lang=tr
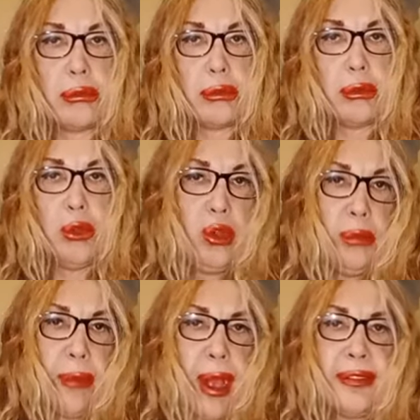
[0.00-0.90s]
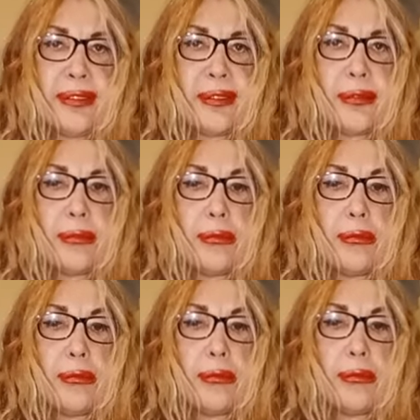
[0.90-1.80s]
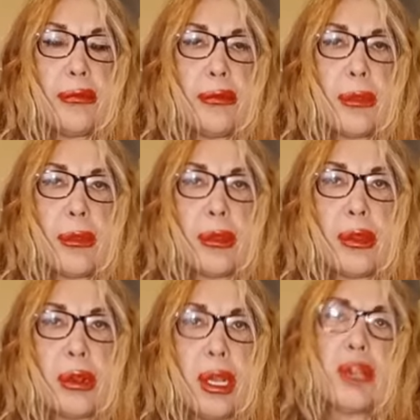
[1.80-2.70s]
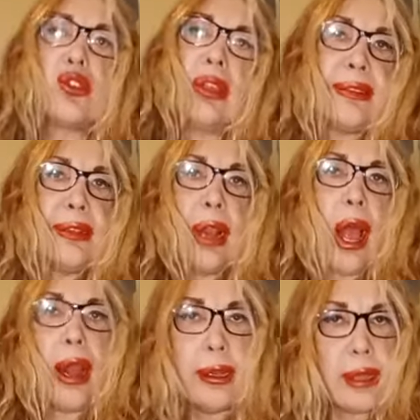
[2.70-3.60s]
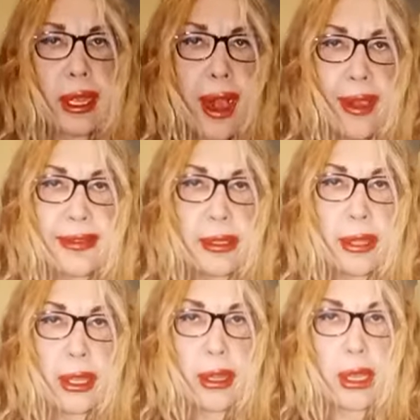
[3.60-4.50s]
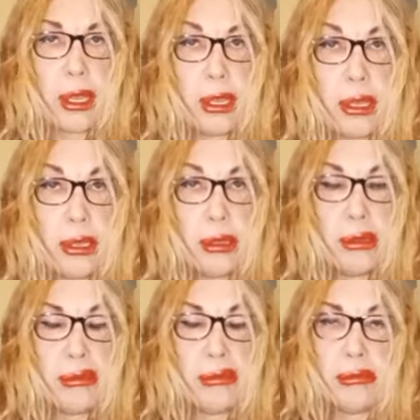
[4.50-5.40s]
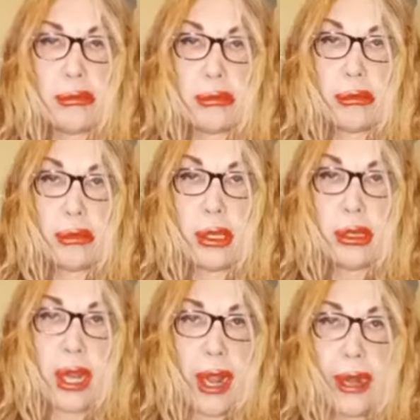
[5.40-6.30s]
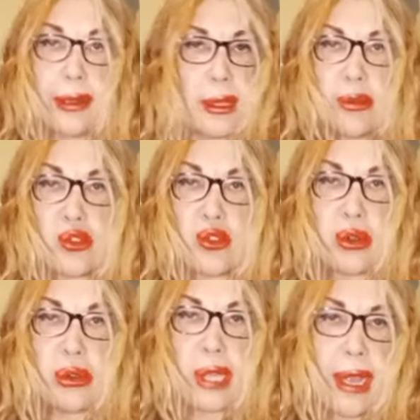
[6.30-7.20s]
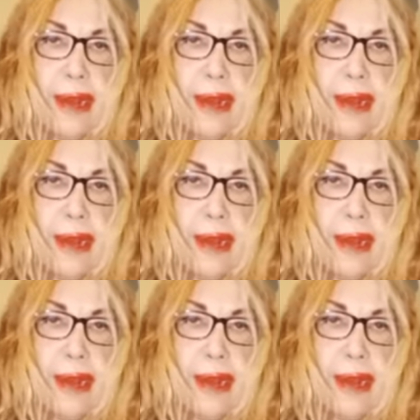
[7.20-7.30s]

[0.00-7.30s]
Olmaz. Laço gitsin Lale'de kalsın dedi. Lale'de bir sürü otel